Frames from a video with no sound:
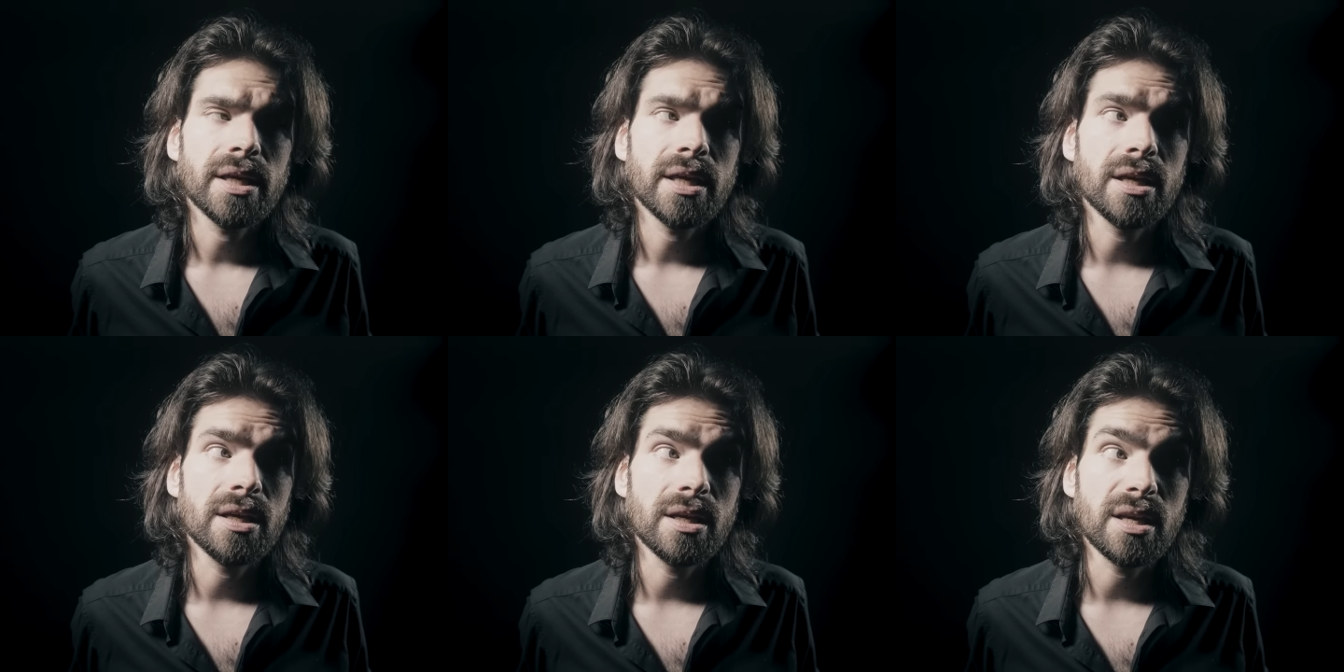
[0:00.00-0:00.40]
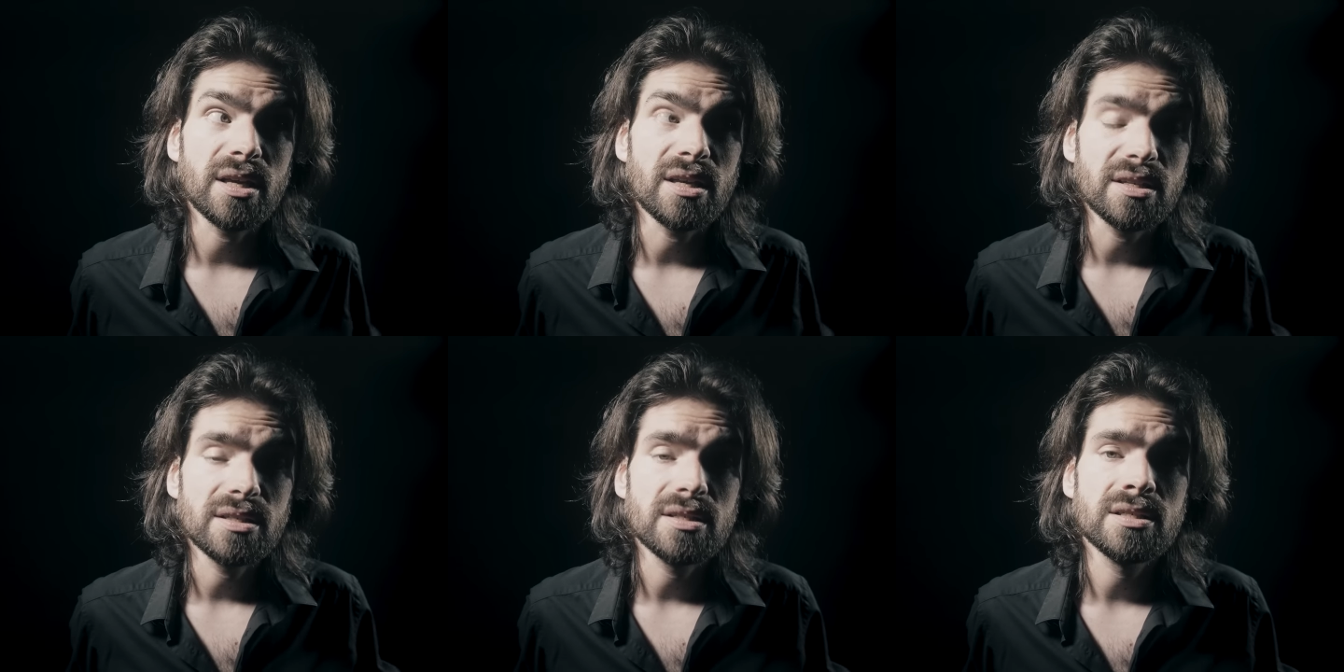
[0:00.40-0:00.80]

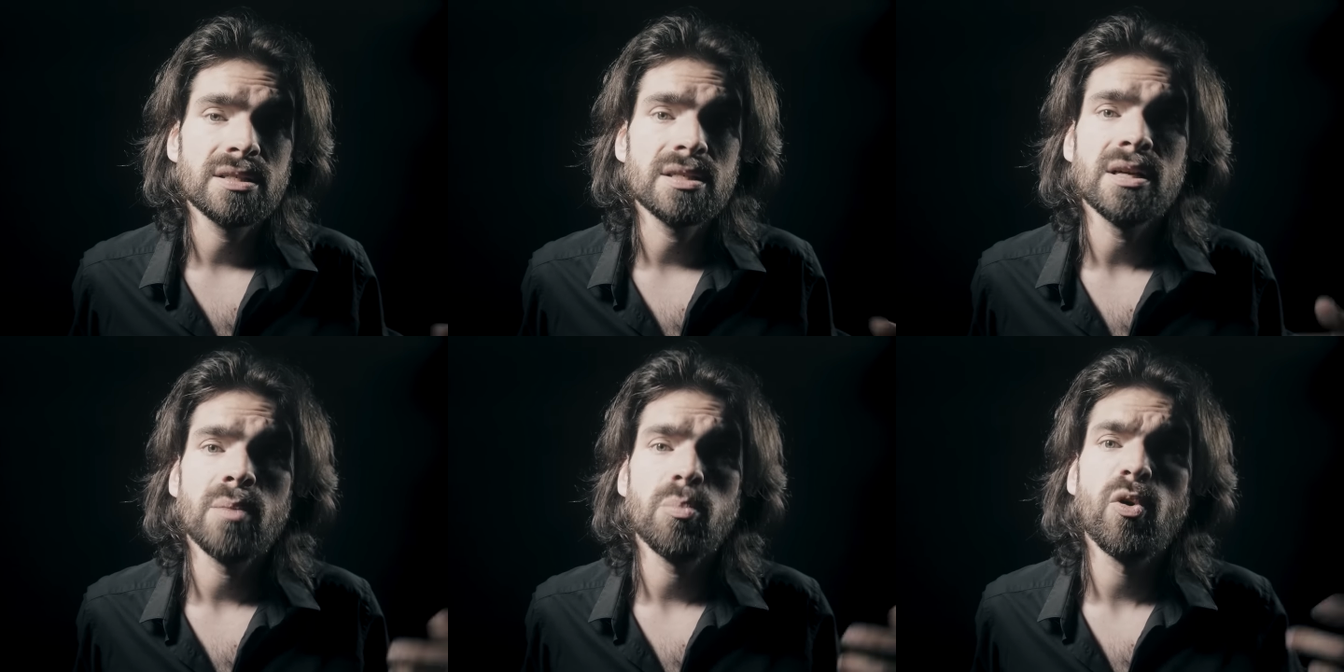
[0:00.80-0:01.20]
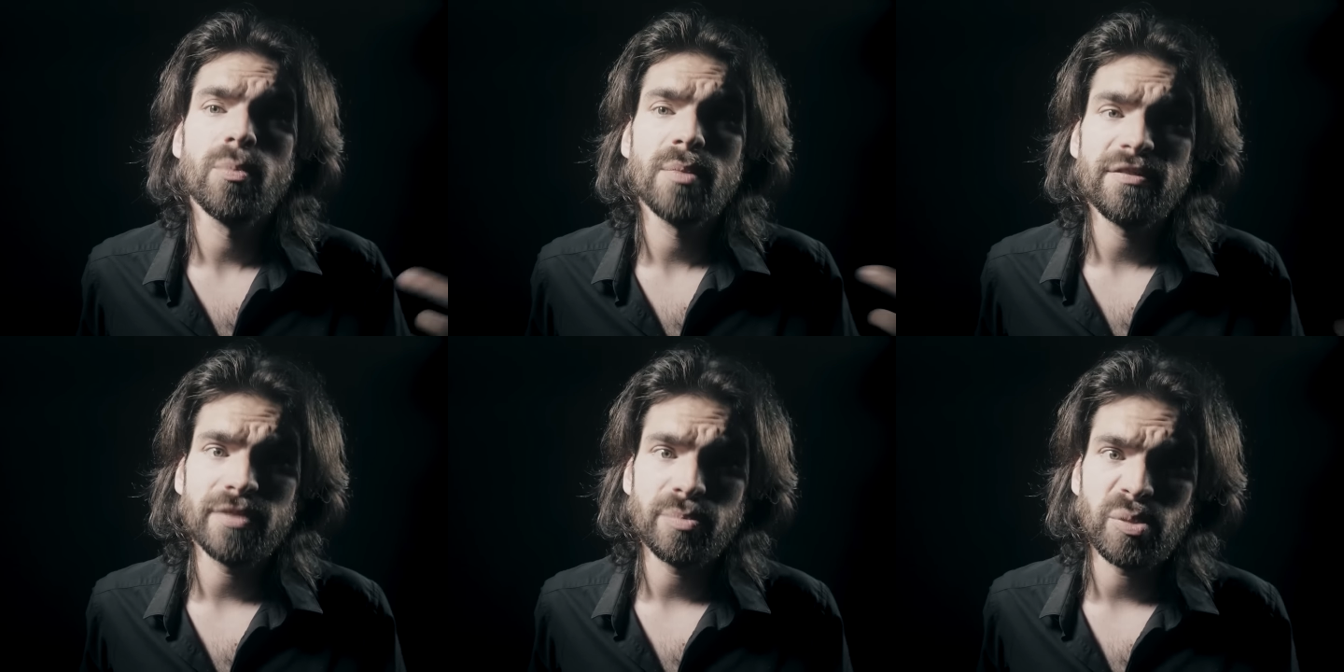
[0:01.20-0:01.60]
Et si la
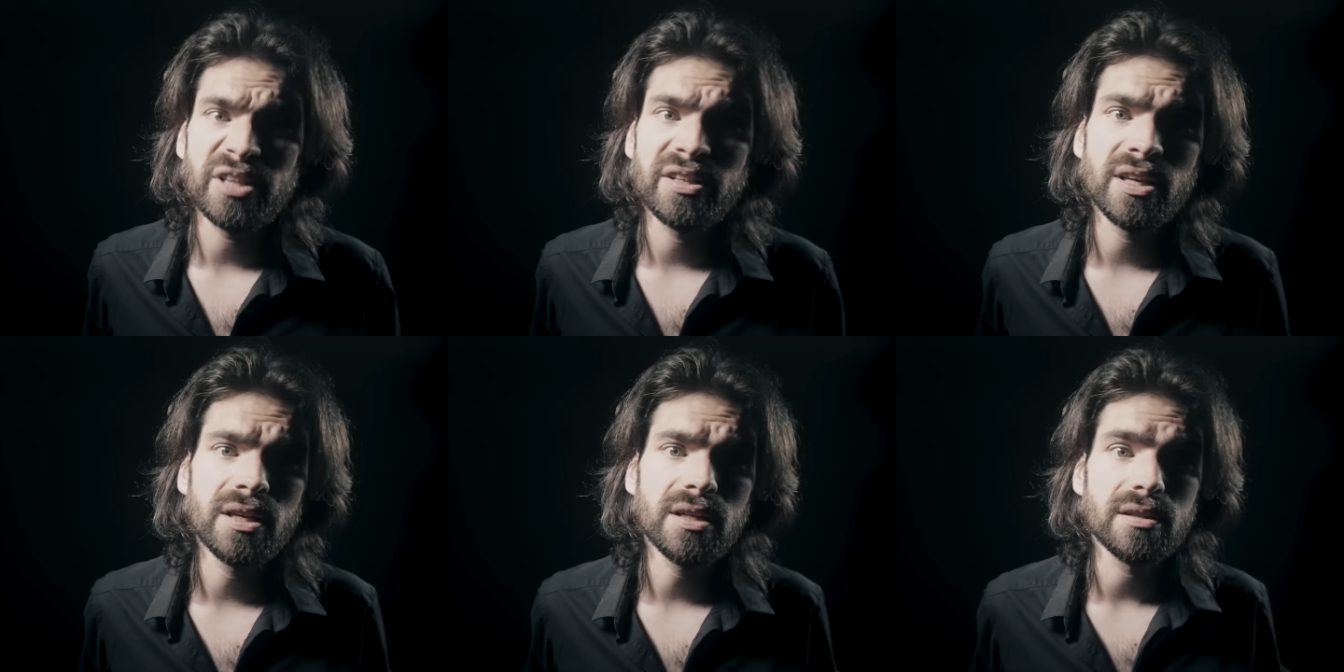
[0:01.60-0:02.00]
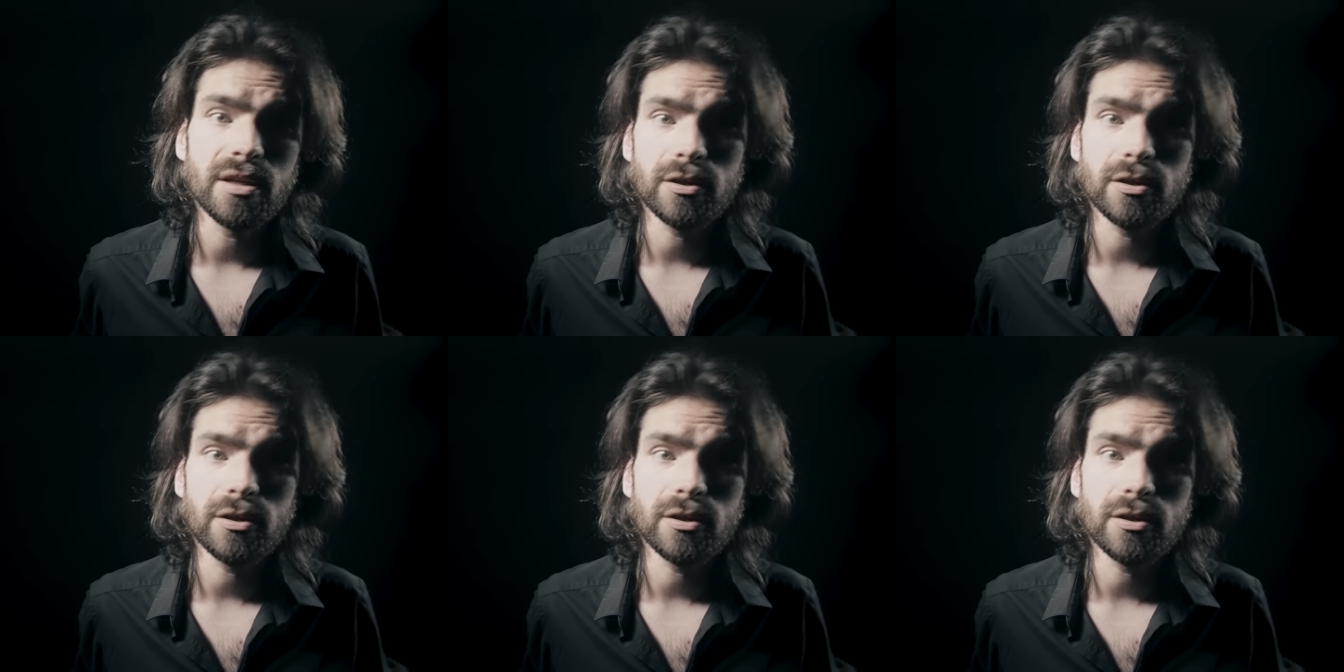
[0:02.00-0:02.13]
bombe avait pété,